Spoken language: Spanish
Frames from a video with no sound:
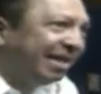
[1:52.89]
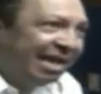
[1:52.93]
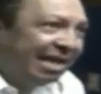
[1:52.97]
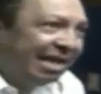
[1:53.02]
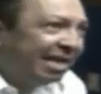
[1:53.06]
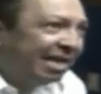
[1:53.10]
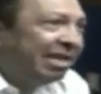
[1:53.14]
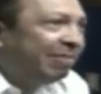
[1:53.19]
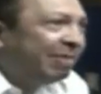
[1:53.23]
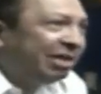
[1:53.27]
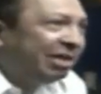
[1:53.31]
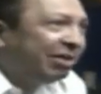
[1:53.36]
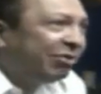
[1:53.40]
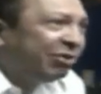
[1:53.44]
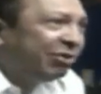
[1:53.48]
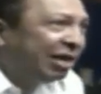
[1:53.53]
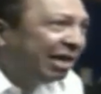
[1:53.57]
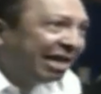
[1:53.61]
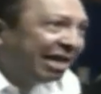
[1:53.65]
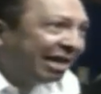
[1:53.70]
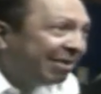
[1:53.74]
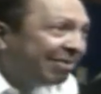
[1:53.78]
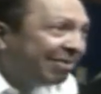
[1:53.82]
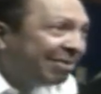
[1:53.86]
Que ya nadie manda
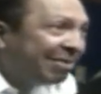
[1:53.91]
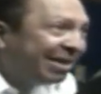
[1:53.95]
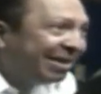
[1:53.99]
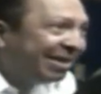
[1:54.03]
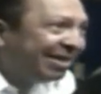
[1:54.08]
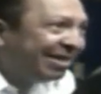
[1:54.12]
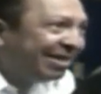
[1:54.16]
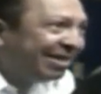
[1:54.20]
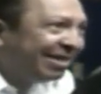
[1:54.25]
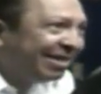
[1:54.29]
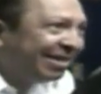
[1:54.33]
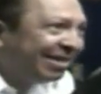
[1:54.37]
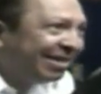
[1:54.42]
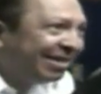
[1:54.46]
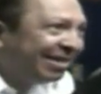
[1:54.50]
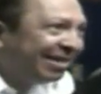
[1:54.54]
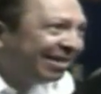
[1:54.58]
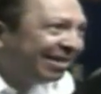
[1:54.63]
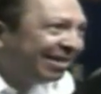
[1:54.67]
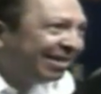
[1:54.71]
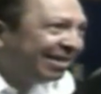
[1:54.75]
un telegrama. Sí,